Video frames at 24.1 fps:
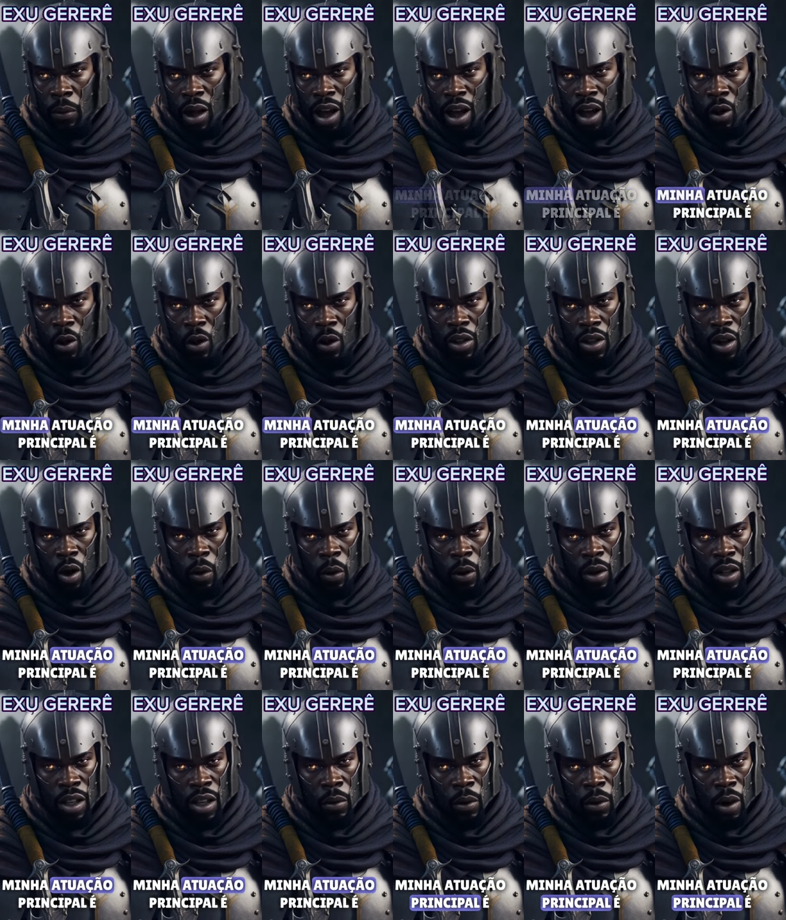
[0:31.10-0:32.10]
Minha
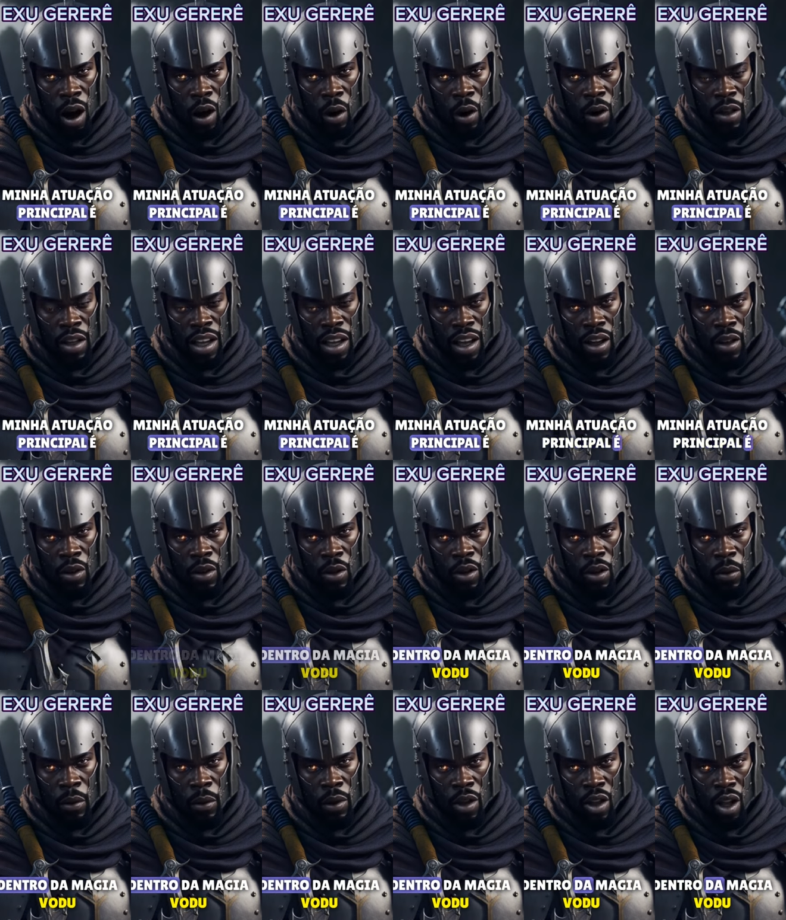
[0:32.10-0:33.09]
atuação principal é
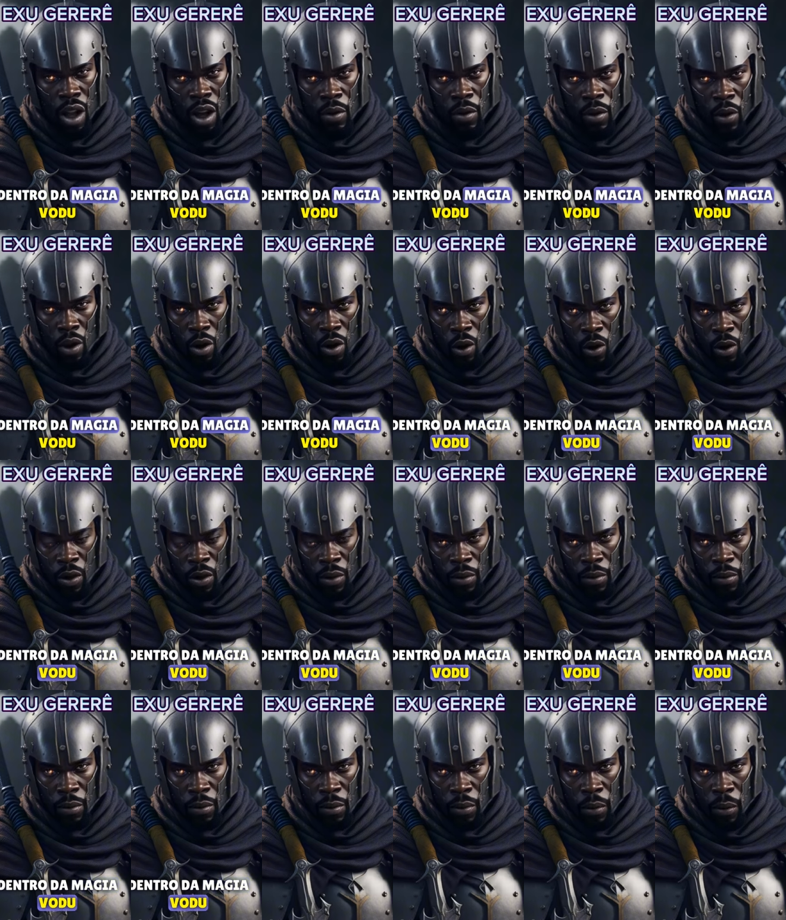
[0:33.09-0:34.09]
dentro da magia voodoo,
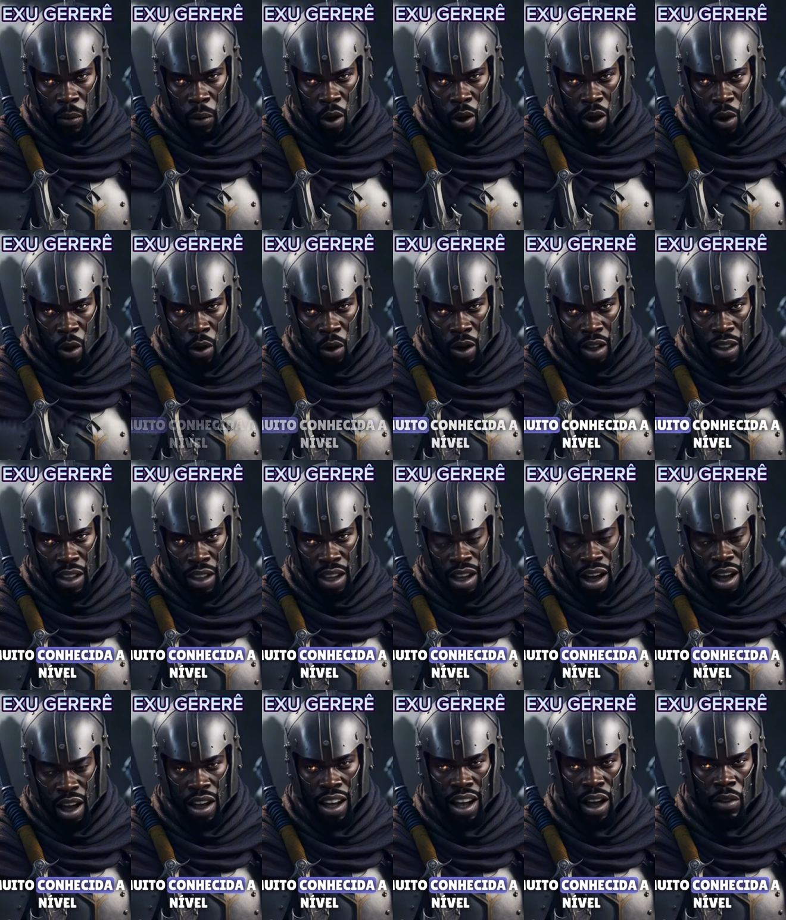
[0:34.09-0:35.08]
muito
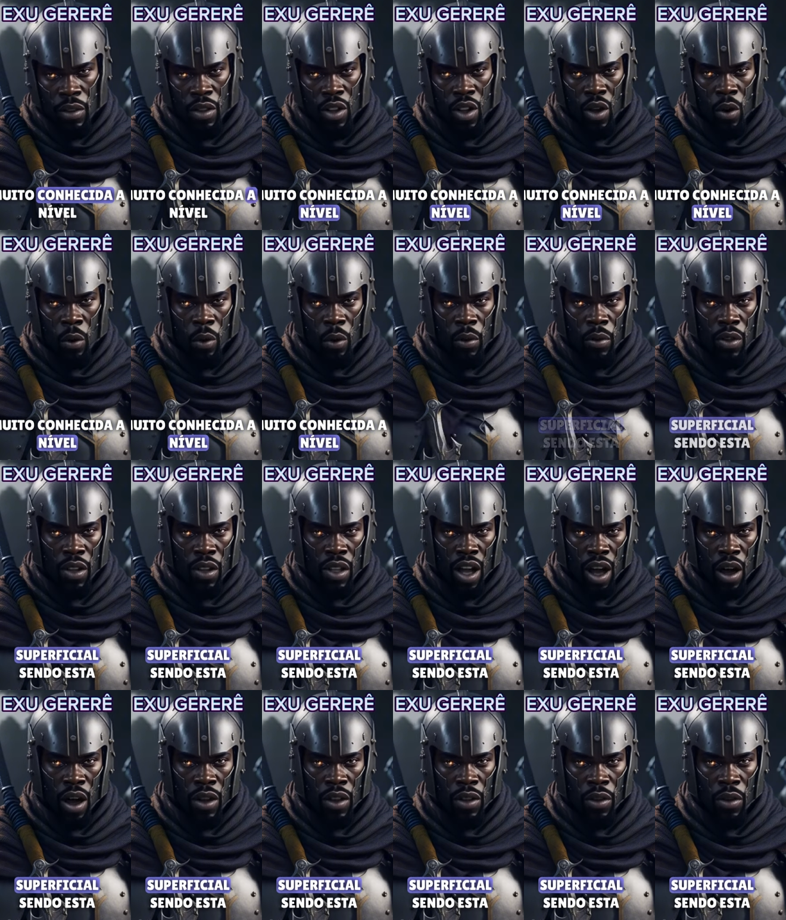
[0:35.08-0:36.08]
conhecida a nível
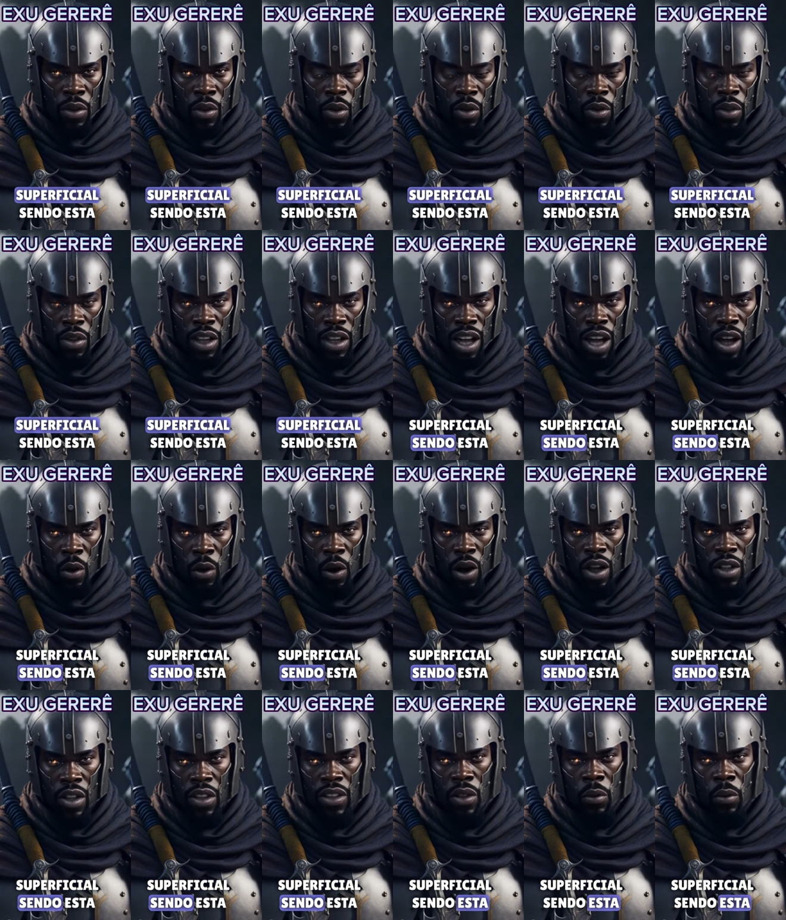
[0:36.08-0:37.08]
superficial,
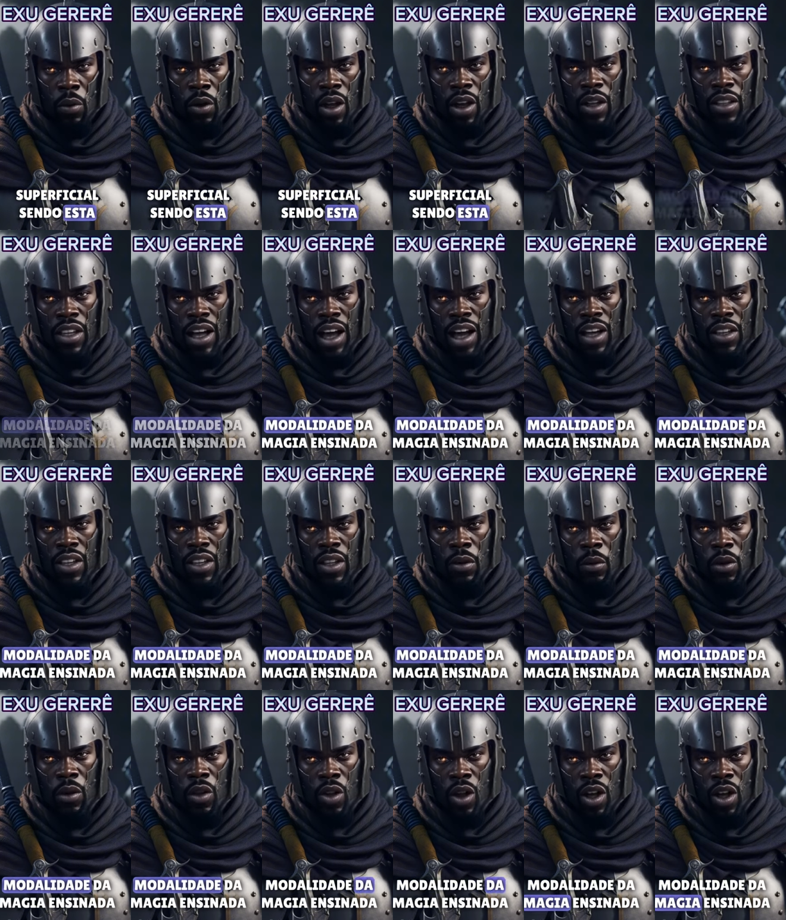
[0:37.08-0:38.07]
sendo esta modalidade
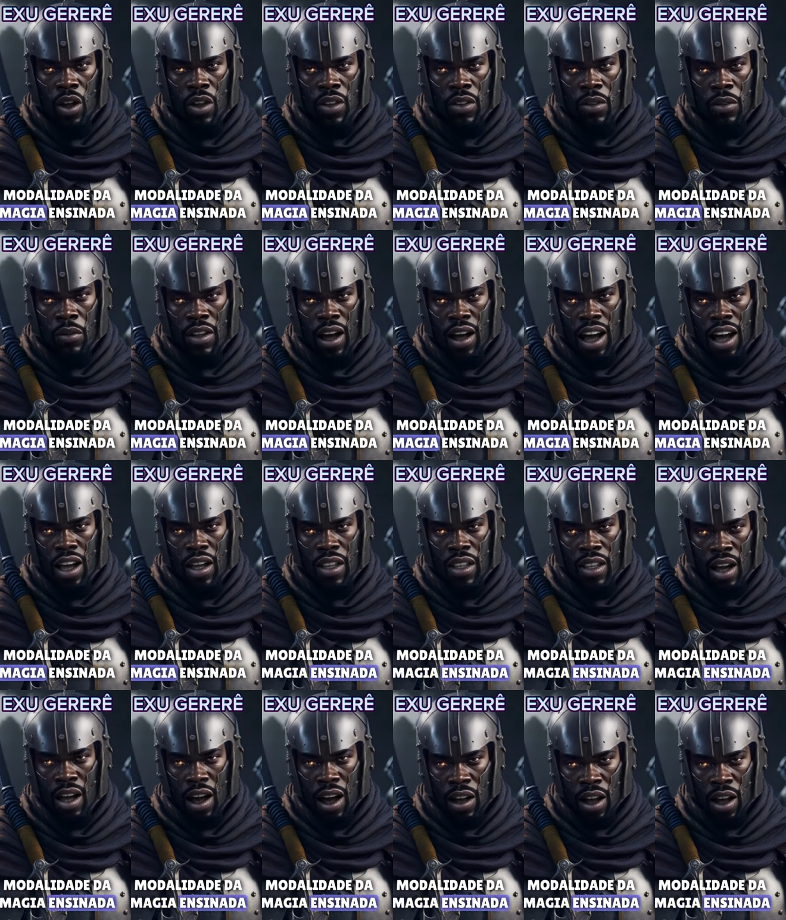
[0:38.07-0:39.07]
da magia
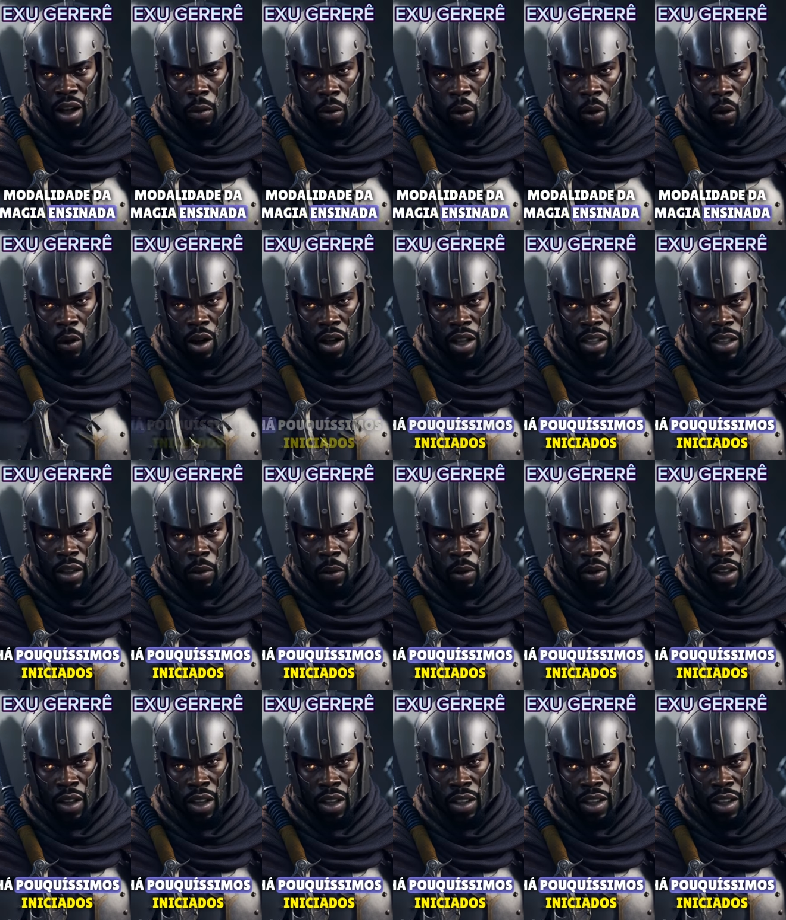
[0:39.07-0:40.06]
ensinada a
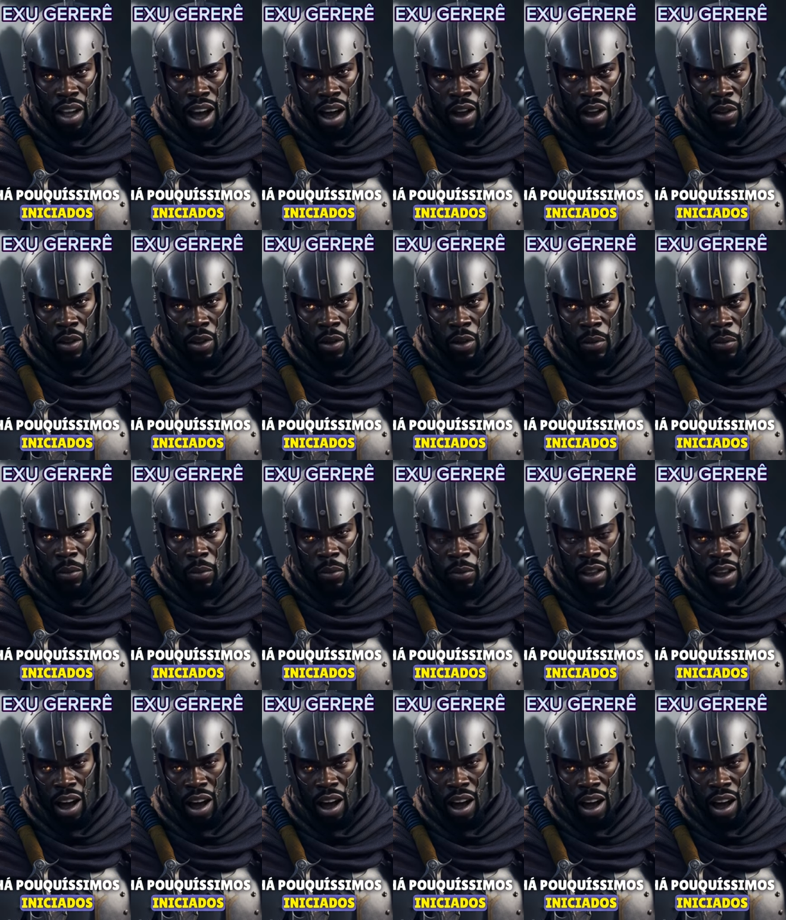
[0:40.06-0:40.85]
pouquíssimos iniciados,